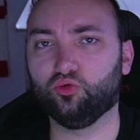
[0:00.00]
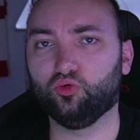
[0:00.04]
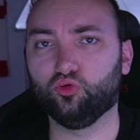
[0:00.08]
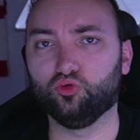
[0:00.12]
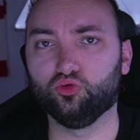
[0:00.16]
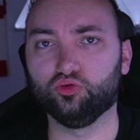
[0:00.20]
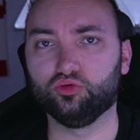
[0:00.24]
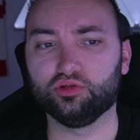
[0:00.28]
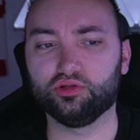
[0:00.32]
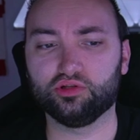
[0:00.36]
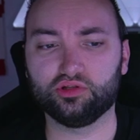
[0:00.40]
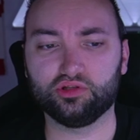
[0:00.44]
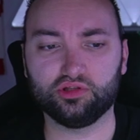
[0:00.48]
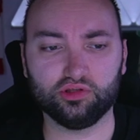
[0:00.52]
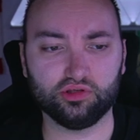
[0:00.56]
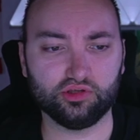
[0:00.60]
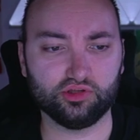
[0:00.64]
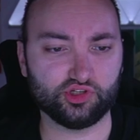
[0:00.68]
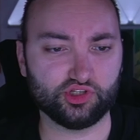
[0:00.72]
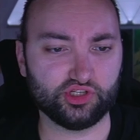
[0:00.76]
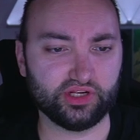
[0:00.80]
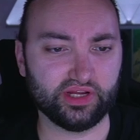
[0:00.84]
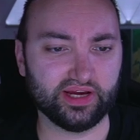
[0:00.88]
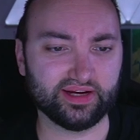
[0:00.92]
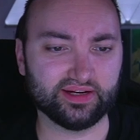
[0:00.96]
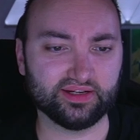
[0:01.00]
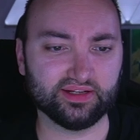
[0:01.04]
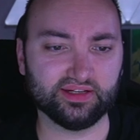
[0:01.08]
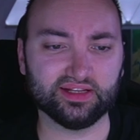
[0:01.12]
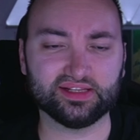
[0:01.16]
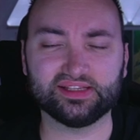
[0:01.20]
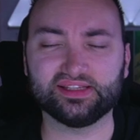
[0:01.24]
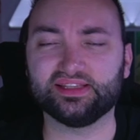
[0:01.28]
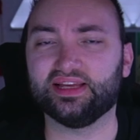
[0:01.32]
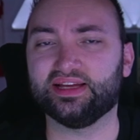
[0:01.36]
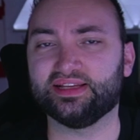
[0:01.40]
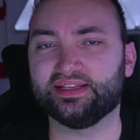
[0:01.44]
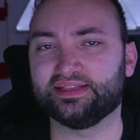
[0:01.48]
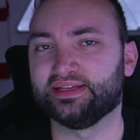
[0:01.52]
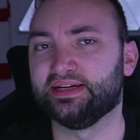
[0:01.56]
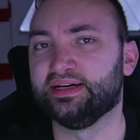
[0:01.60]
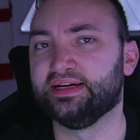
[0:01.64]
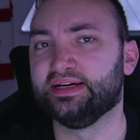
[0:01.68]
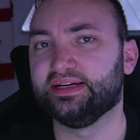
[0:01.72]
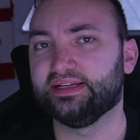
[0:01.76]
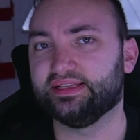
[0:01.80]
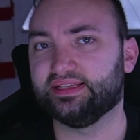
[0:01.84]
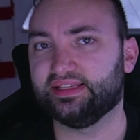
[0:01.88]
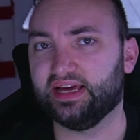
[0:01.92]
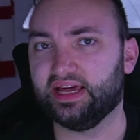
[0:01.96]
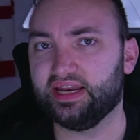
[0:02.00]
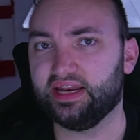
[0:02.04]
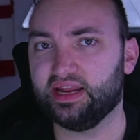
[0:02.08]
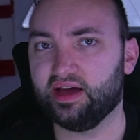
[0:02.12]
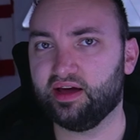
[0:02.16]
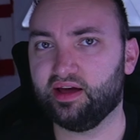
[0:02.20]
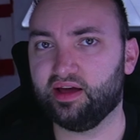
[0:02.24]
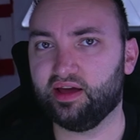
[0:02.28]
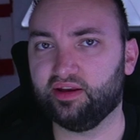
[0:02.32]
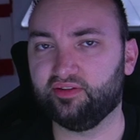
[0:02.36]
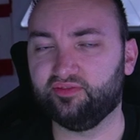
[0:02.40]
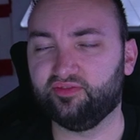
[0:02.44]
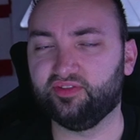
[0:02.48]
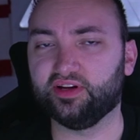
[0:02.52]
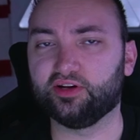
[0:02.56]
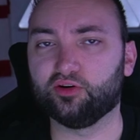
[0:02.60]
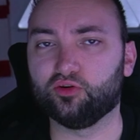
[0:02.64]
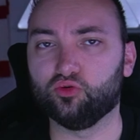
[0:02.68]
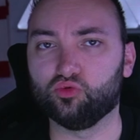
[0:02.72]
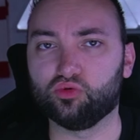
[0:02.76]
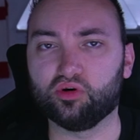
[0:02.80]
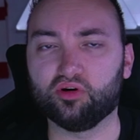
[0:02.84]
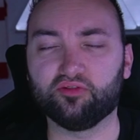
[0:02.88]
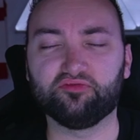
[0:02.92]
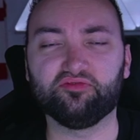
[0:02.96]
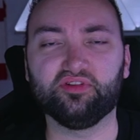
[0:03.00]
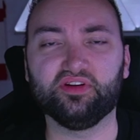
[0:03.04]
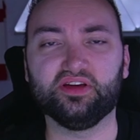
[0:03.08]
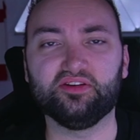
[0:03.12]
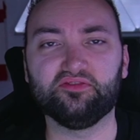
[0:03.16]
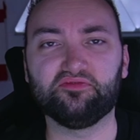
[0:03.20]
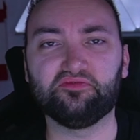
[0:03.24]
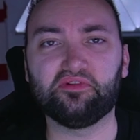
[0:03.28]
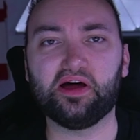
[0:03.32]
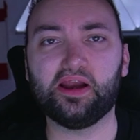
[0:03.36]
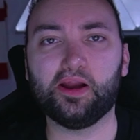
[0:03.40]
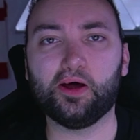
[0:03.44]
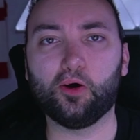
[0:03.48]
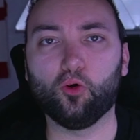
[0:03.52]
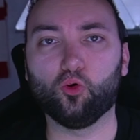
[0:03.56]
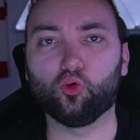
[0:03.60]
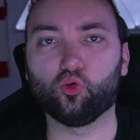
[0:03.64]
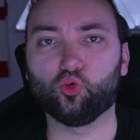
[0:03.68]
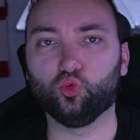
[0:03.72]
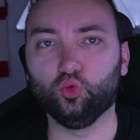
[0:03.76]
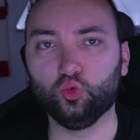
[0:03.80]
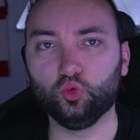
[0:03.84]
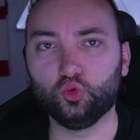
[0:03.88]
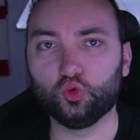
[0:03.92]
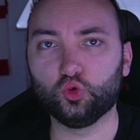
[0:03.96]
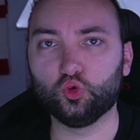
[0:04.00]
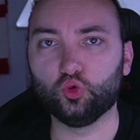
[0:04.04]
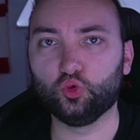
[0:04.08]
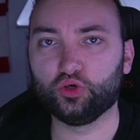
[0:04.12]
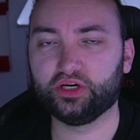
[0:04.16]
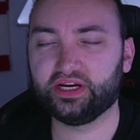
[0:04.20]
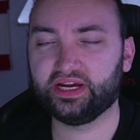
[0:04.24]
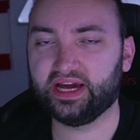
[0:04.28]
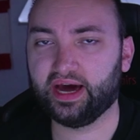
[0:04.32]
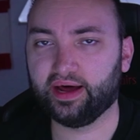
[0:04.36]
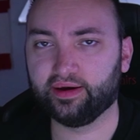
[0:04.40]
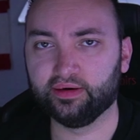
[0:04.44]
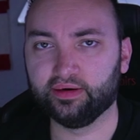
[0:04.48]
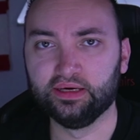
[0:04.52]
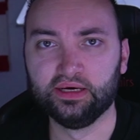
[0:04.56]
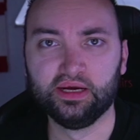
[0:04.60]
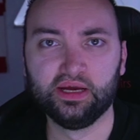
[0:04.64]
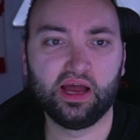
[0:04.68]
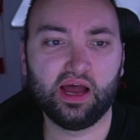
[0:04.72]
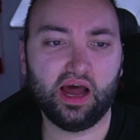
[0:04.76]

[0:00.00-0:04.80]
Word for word: Und äh, ich denke, dass das seiner Entwicklung auf jeden Fall auch gut tun kann.